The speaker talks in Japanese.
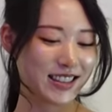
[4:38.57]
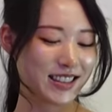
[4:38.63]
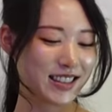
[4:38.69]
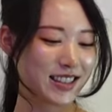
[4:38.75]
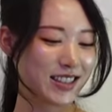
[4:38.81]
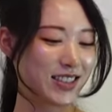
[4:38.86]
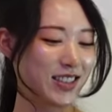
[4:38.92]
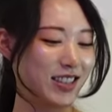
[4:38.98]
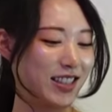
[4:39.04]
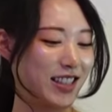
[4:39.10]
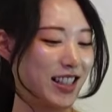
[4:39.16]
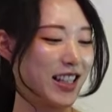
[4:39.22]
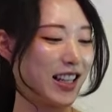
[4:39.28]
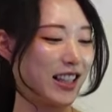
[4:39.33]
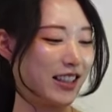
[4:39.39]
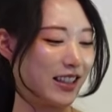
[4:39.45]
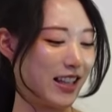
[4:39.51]
すごい好き
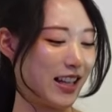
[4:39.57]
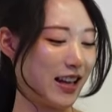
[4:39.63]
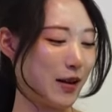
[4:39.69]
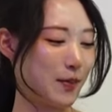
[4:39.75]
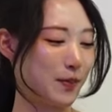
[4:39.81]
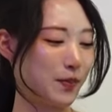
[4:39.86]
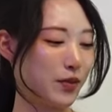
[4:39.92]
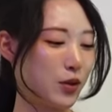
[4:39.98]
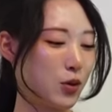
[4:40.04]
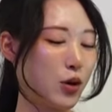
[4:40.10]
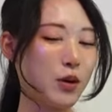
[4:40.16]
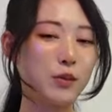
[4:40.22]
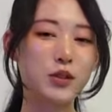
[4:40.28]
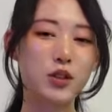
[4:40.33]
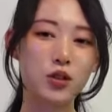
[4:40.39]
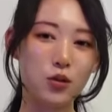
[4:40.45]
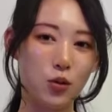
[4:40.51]
なんでこれ
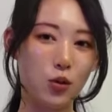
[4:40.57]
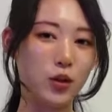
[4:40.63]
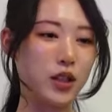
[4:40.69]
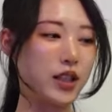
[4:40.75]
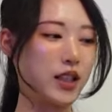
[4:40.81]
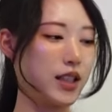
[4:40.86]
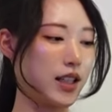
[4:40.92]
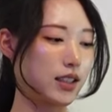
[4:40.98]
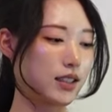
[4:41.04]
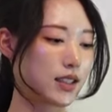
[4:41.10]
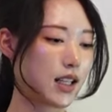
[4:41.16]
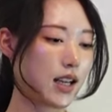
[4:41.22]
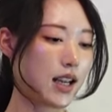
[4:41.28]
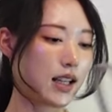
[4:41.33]
もすごくお気に入りです